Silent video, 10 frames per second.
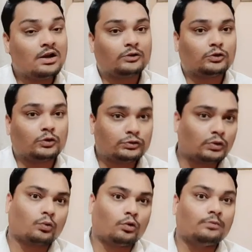तो दोस्तों
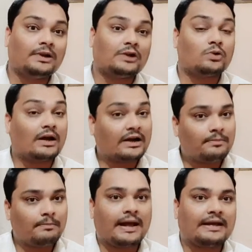कुल मिला जुला कर
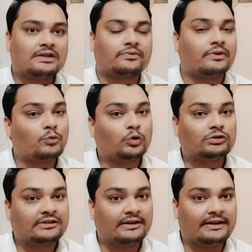मैं इस फिल्म को
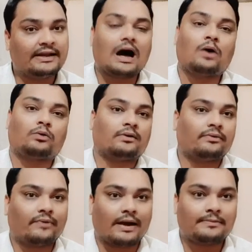थ्री आउट ऑफ
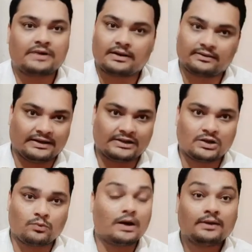फाइव स्टार देना
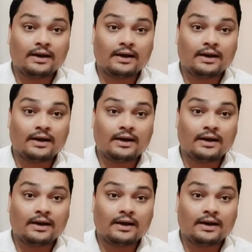चाहूँगा